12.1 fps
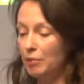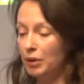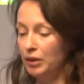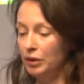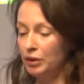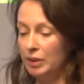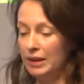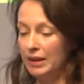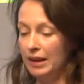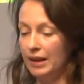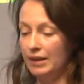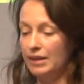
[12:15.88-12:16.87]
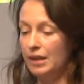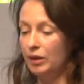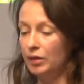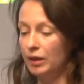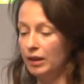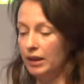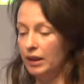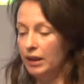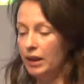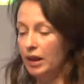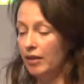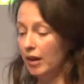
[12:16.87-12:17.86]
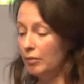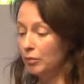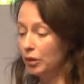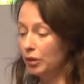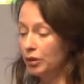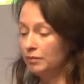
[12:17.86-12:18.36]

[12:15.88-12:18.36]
ein anderes Beispiel aus der echten Welt könnte die,